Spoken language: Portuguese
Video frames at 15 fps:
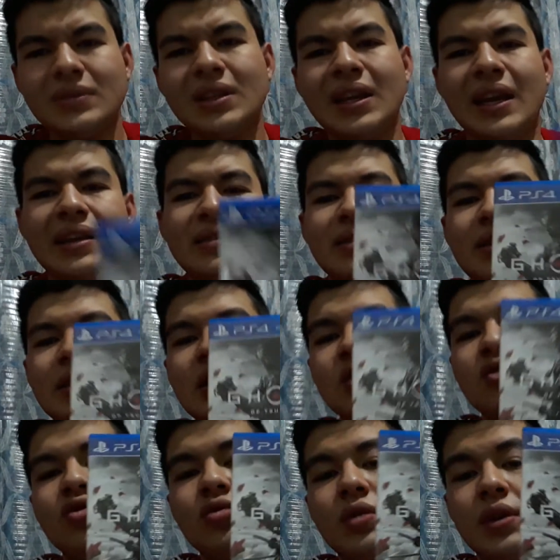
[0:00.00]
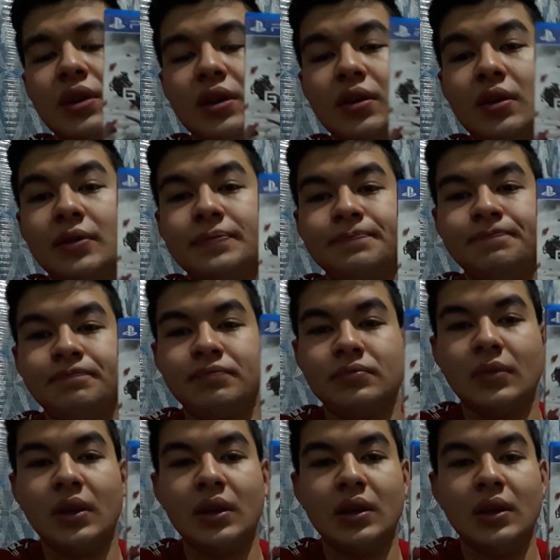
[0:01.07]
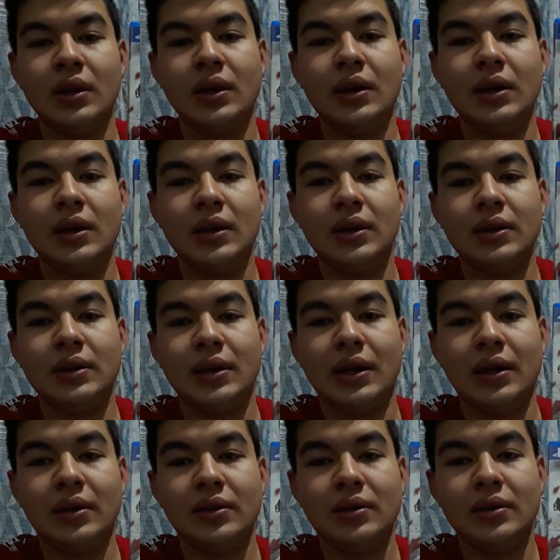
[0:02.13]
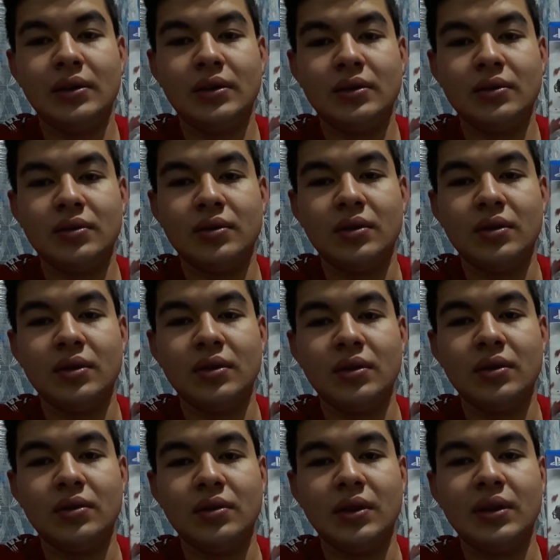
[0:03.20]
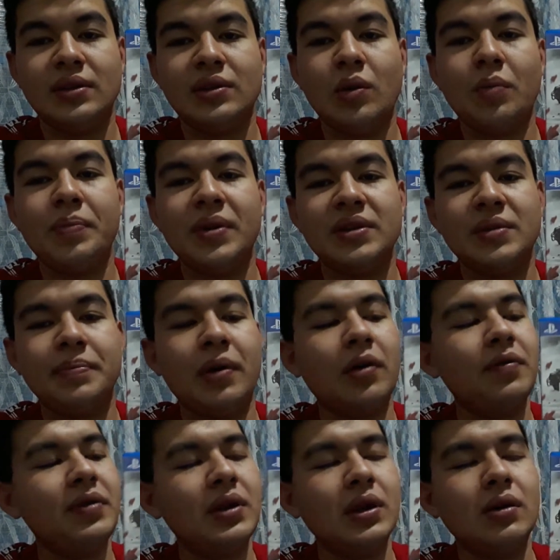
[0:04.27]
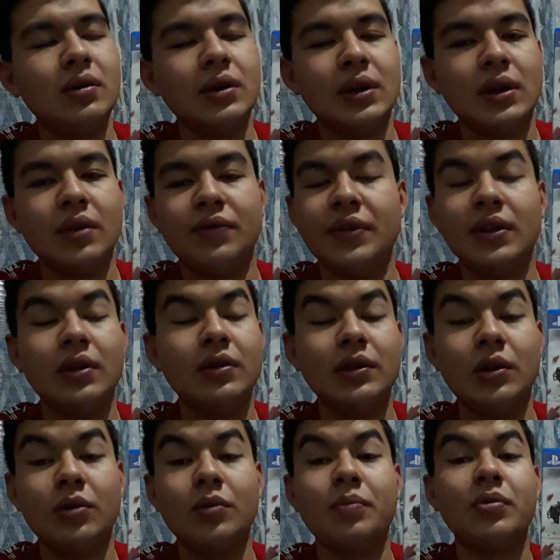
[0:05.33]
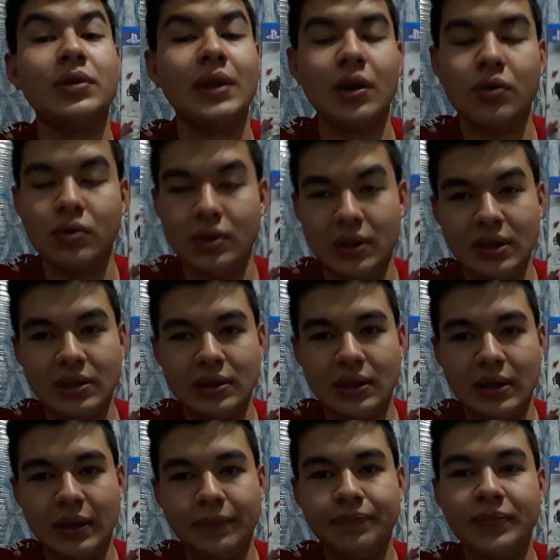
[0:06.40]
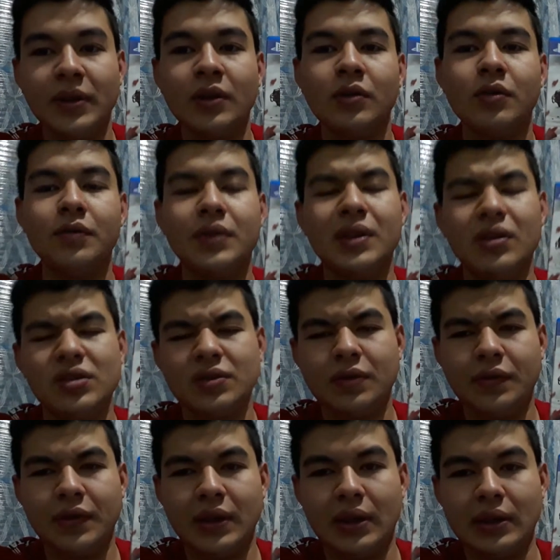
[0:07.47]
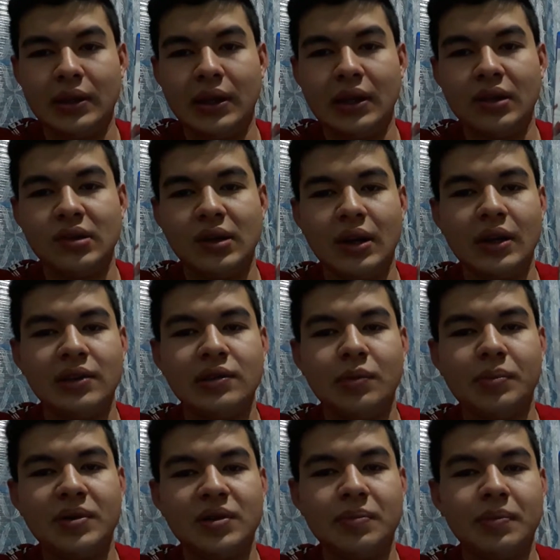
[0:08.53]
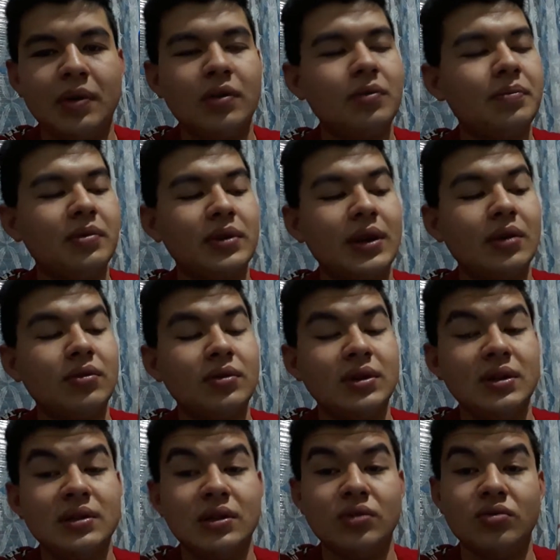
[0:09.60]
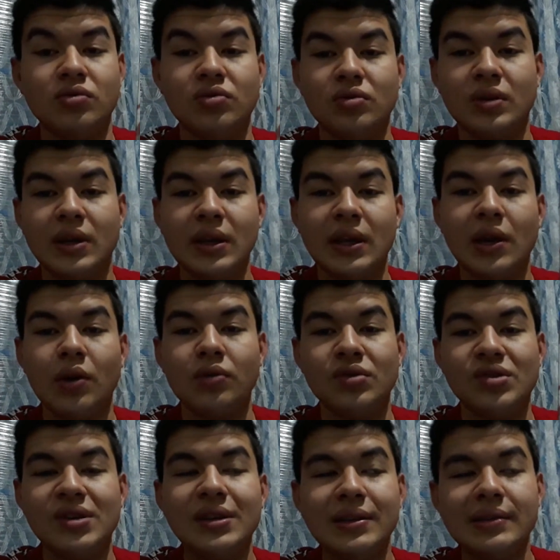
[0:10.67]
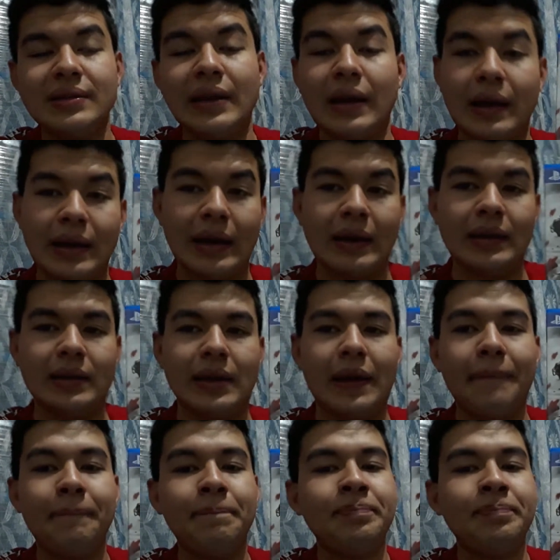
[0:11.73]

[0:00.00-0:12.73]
Que é esse grande jogo aqui, ó. Tá? Esse é o principal vilão aqui, o vilão não, o protagonista, né? O vilão já vou falar dele já, esse é o principal protagonista do jogo aí, que é o Jin Sakai, tá?